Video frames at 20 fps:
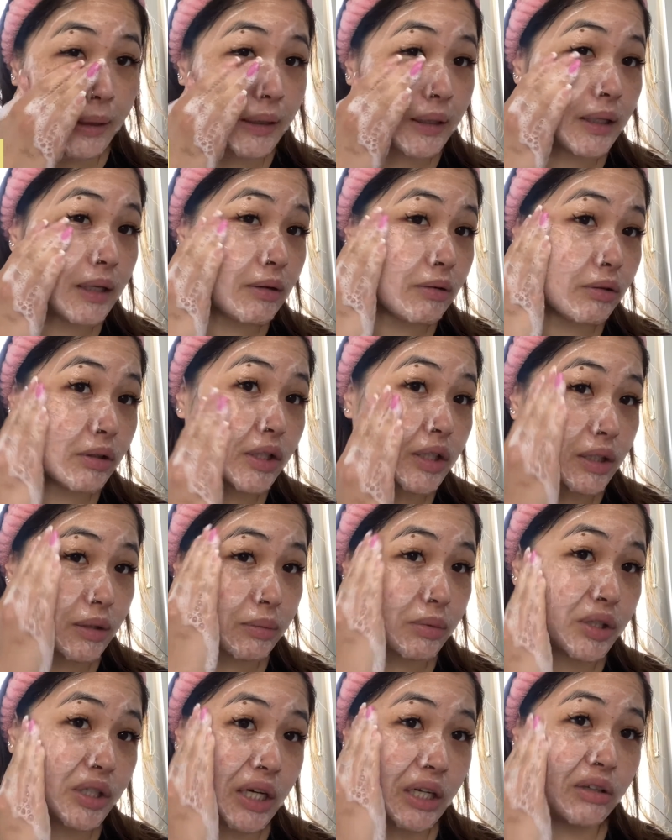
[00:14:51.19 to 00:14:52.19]
Hindi ko na siya
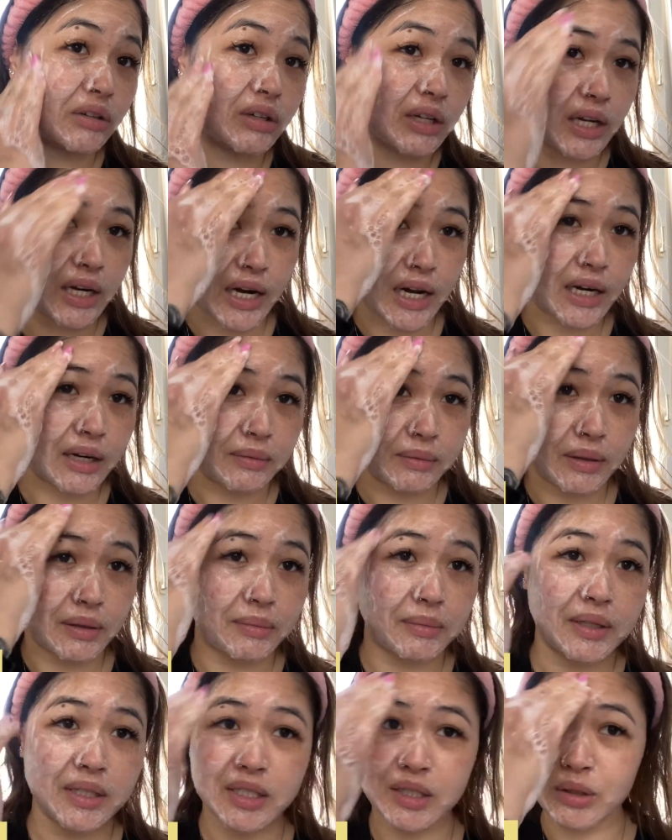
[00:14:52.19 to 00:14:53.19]
masyado
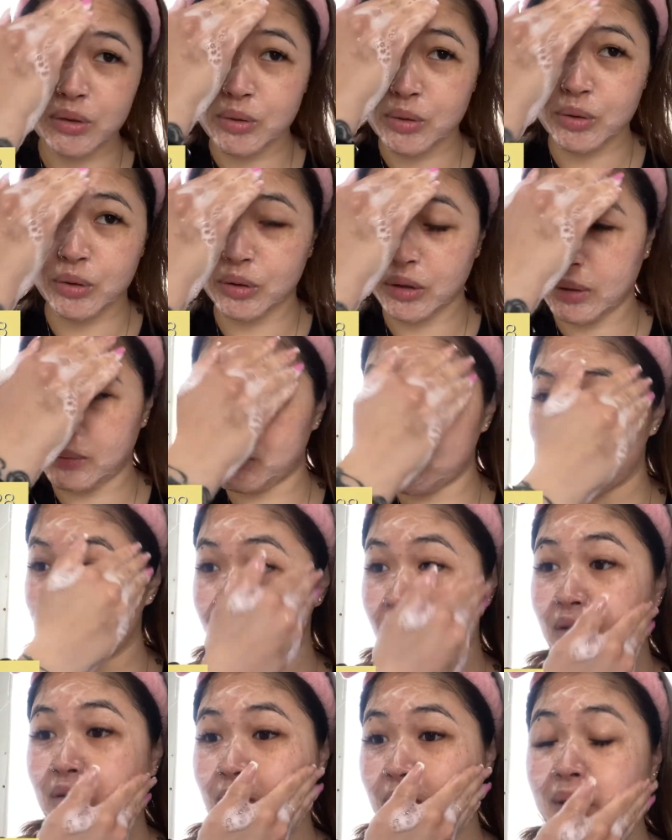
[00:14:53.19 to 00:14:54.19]
nararamdaman. Siguro tapos na
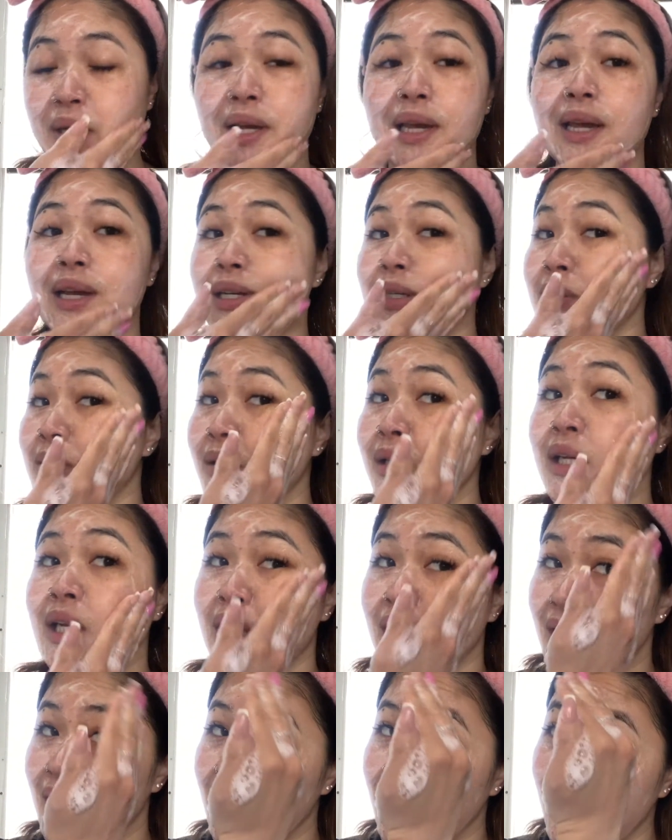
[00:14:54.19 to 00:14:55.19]
yung
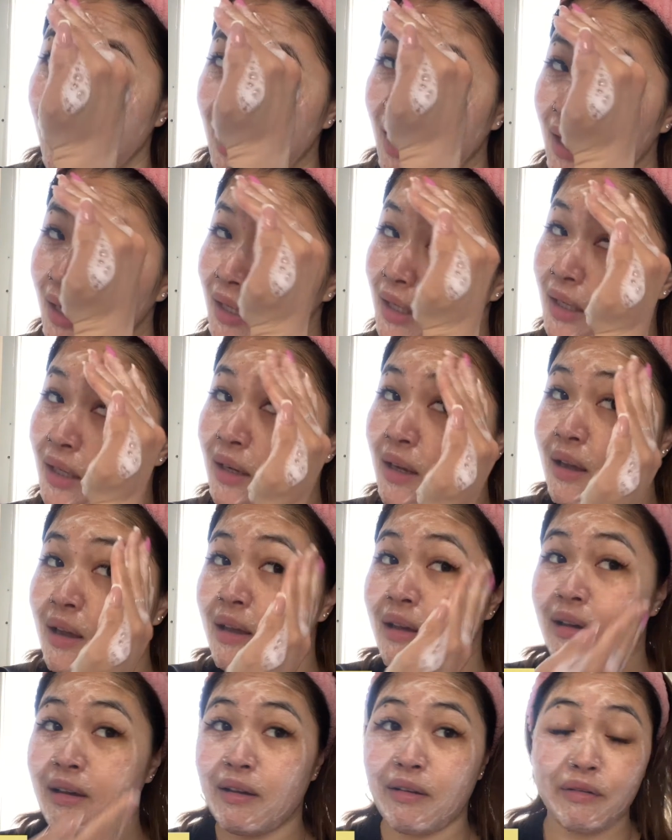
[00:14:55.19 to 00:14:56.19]
pag-exfoliate ng aking
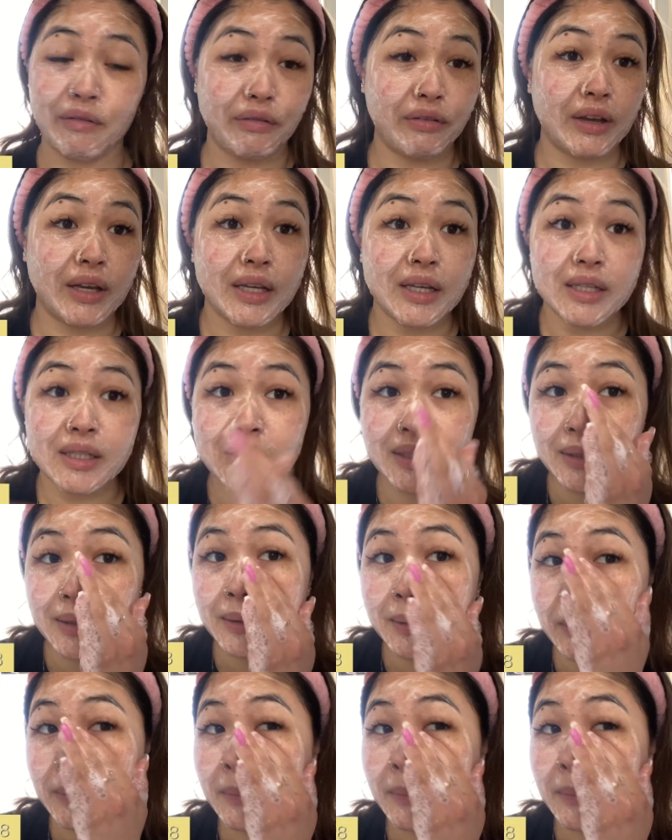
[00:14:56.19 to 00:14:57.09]
face.